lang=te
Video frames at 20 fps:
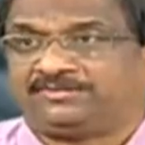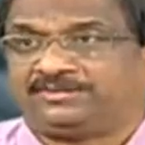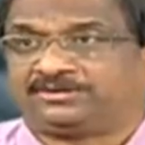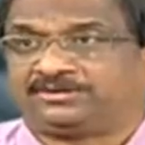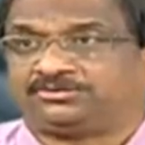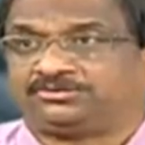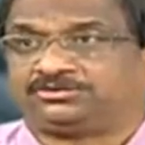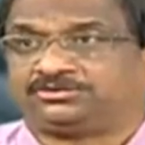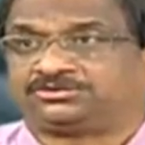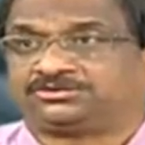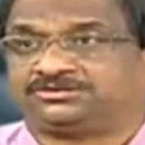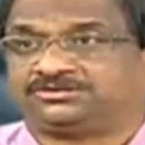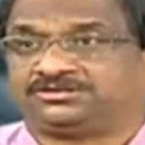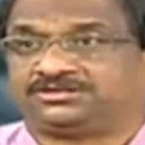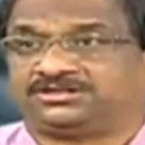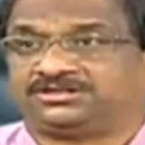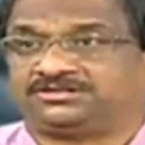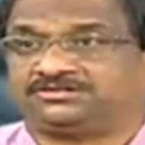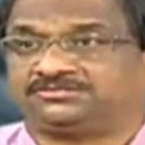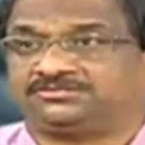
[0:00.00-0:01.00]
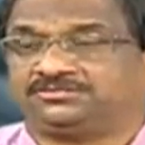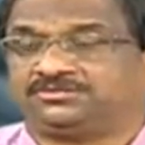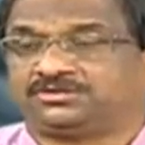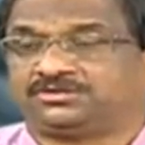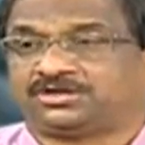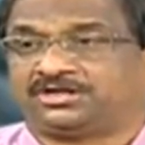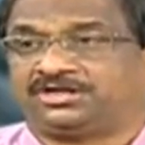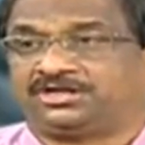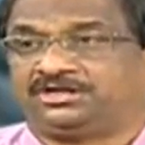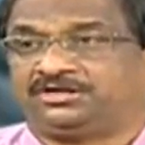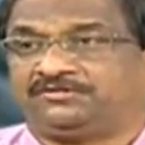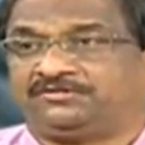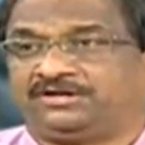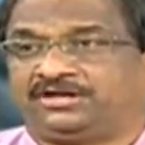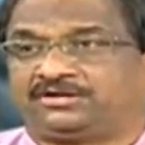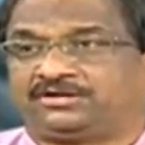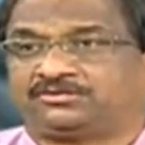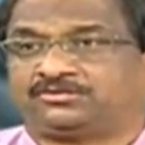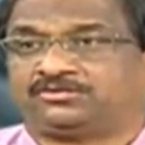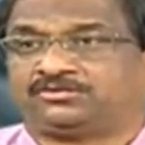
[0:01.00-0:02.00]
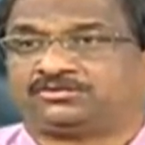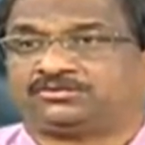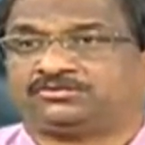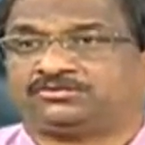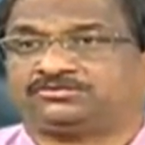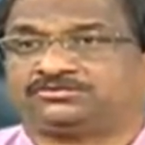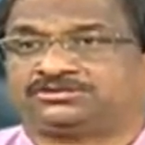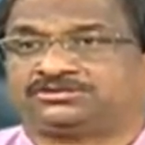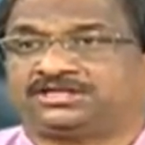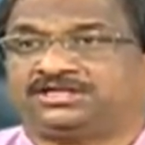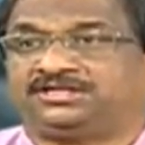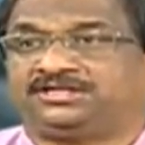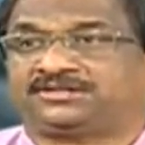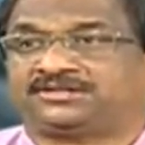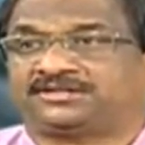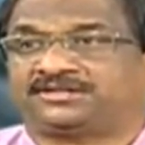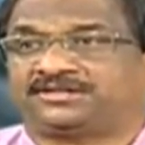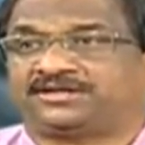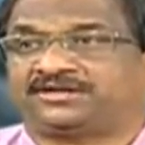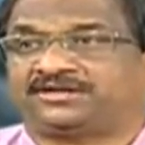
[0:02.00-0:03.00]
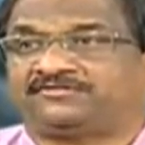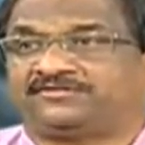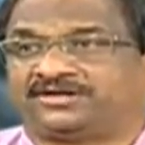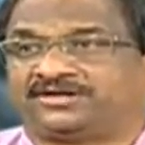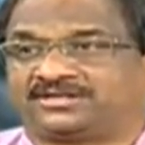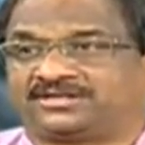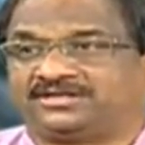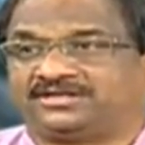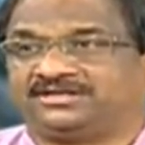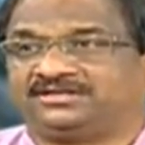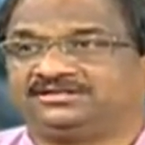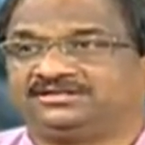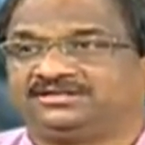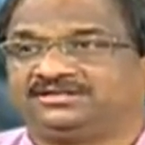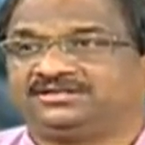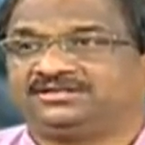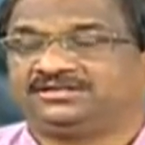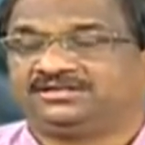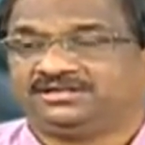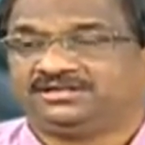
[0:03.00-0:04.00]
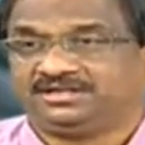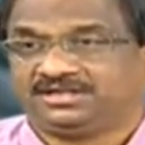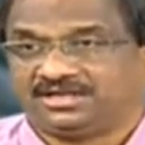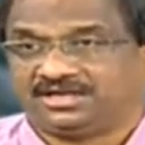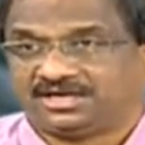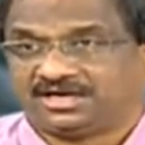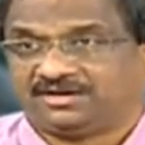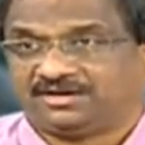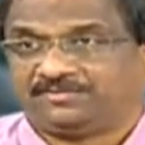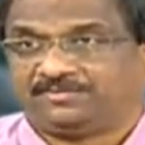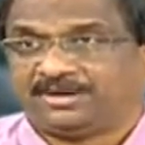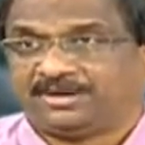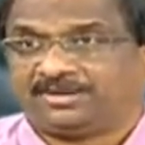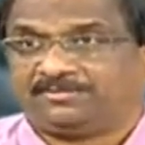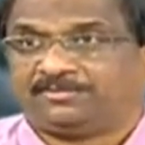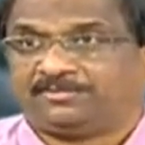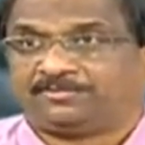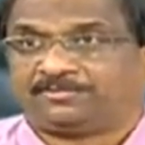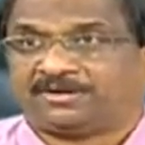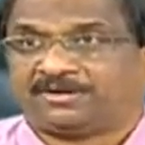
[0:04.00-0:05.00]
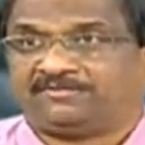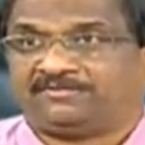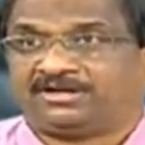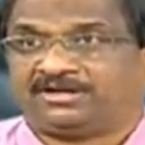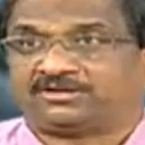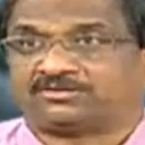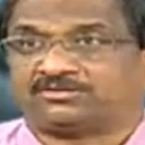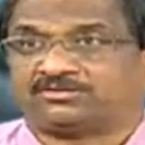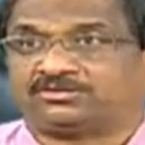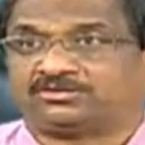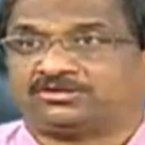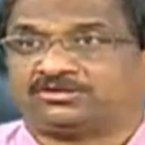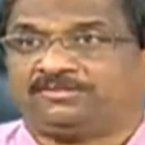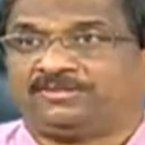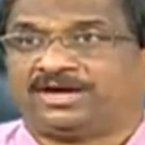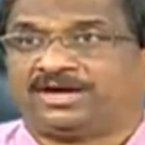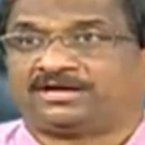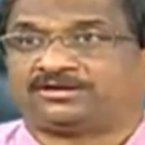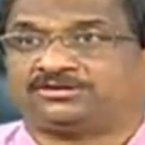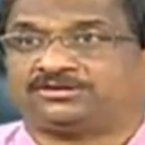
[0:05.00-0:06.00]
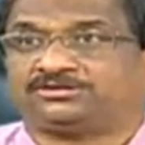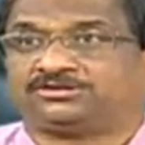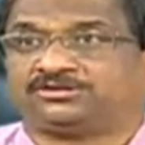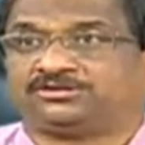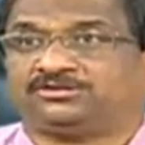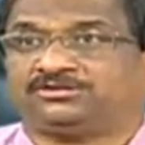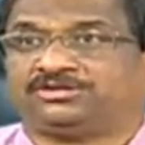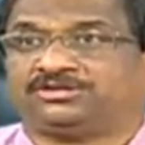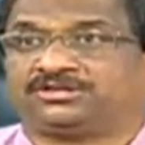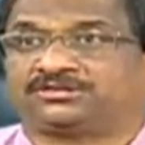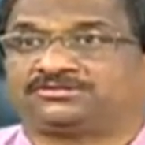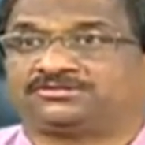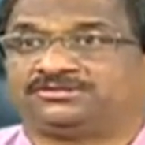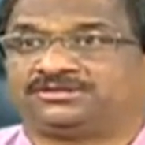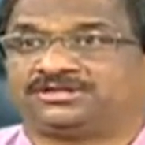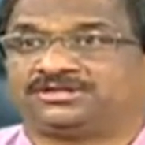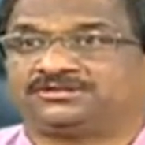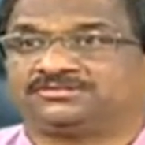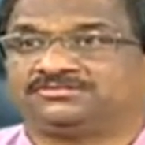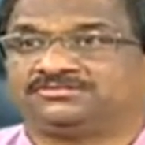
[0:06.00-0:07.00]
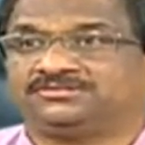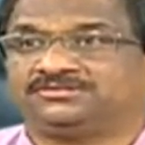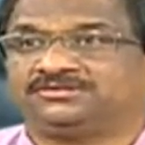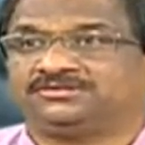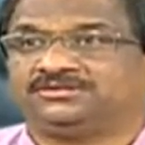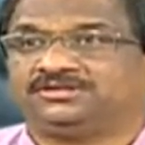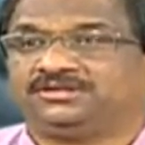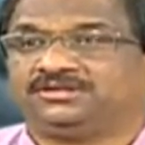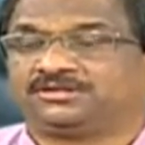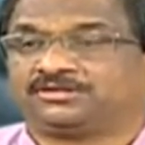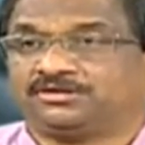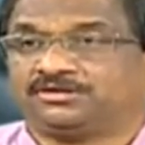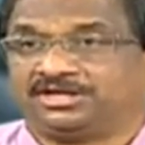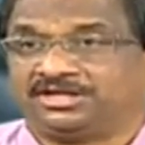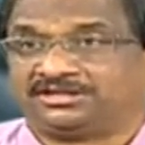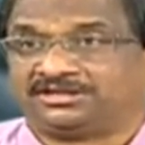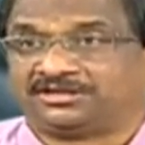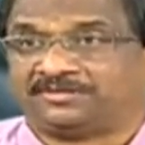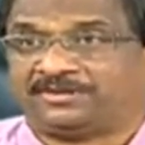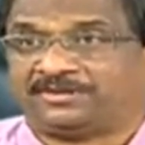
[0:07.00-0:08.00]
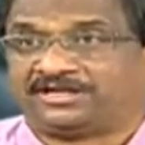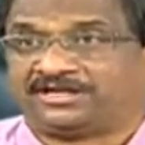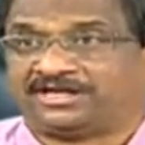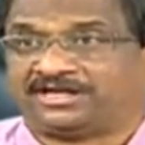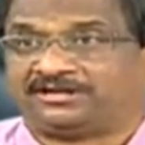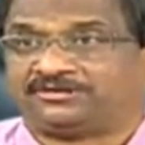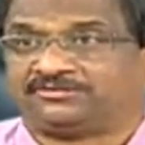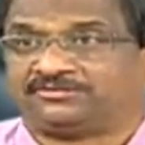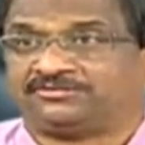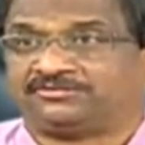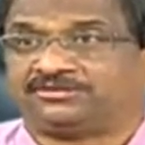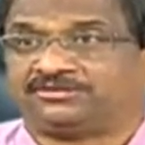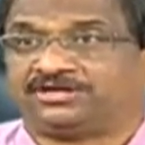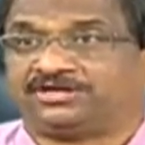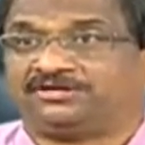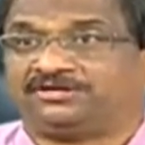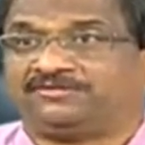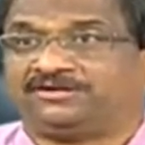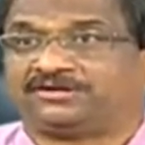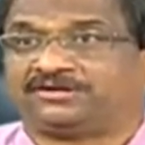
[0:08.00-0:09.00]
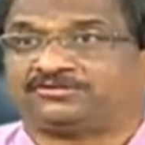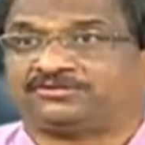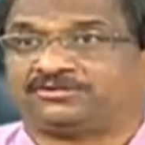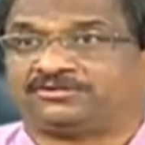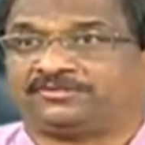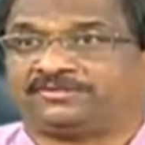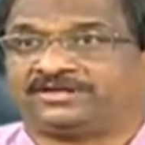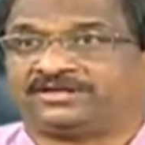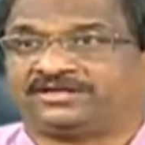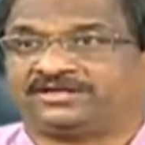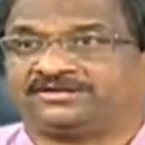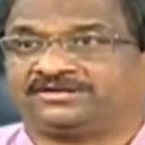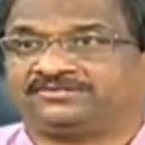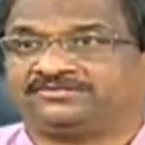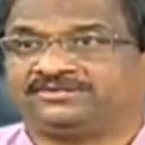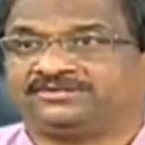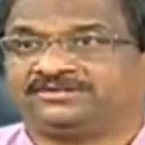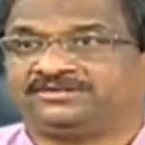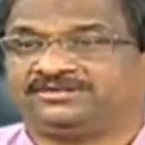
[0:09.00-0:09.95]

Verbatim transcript: అగ్రిమెంట్ కుదుర్చుకుంటారు ఒక రెండు వేల కోట్లు చెల్లిస్తారు అడ్వాన్స్గా ఇక ముప్పై వేల కోట్లు బ్యాంకు నుంచి లోన్ తీసుకుంటారు సో ఎంత పెట్టారు రెండు వేల కోట్లు పెట్టారు